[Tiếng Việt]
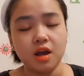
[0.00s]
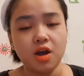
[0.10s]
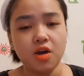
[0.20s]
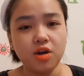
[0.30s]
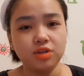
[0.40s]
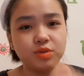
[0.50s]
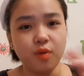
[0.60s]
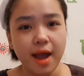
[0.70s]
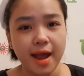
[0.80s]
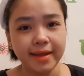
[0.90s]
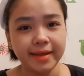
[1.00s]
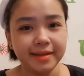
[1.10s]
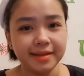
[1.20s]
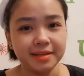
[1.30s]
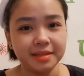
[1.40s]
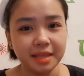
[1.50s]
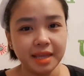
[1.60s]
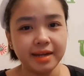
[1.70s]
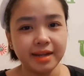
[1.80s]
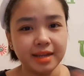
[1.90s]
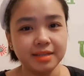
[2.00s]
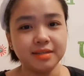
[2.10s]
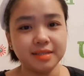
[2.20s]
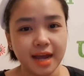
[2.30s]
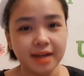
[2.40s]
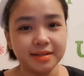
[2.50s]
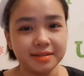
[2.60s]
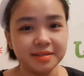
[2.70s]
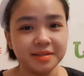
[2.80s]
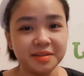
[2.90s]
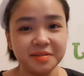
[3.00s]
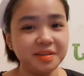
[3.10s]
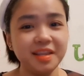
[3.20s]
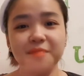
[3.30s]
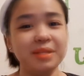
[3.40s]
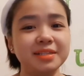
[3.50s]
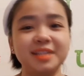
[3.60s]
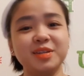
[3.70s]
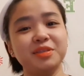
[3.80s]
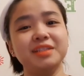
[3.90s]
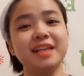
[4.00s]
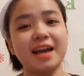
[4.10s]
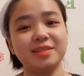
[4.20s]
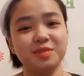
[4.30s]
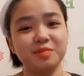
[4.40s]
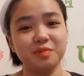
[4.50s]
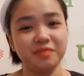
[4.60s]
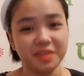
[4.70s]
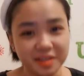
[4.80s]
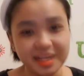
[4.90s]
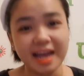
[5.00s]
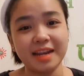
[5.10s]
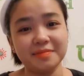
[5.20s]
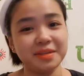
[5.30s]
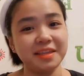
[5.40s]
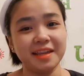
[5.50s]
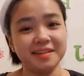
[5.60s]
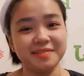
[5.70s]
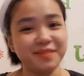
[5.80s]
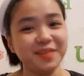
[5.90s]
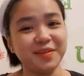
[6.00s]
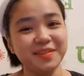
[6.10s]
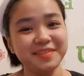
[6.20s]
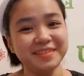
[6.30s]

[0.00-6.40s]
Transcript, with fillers: câu hỏi số 2 tiền hay là thời gian đương nhiên mình sẽ chọn thời gian rồi bởi vì thời gian làm ra tiền vậy thôi